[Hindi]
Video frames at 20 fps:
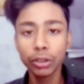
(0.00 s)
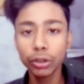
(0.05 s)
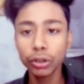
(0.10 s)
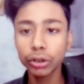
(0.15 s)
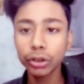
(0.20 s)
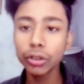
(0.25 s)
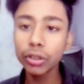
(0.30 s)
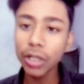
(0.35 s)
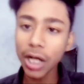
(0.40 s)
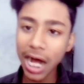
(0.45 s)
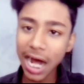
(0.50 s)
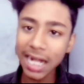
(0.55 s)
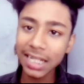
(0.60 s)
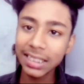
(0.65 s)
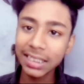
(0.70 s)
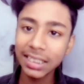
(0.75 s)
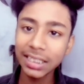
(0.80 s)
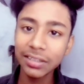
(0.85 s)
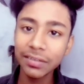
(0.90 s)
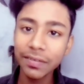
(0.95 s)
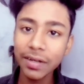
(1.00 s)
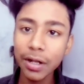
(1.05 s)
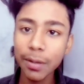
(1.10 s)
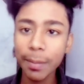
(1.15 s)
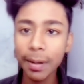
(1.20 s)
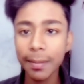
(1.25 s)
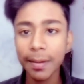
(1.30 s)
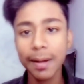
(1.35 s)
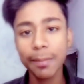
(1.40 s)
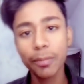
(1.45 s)
तो दोस्तों आज की इस वीडियो
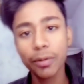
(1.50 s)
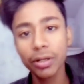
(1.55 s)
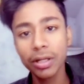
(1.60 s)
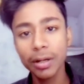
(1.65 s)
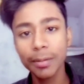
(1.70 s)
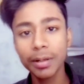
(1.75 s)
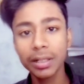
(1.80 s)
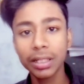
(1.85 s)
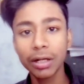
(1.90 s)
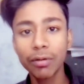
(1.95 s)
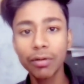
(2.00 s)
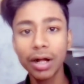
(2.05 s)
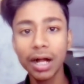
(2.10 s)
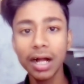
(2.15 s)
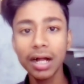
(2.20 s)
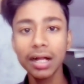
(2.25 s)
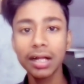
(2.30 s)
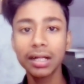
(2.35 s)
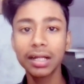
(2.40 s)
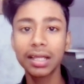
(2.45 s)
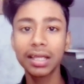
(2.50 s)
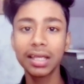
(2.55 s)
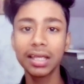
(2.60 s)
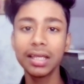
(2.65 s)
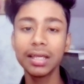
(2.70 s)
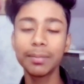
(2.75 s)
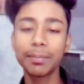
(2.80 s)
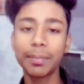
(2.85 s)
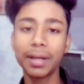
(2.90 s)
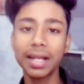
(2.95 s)
में मैं आपको यह बताऊंगा
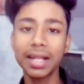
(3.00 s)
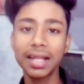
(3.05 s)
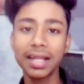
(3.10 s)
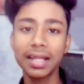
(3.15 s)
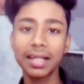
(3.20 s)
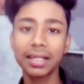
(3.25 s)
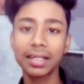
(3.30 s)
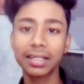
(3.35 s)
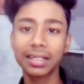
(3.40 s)
कि मैंने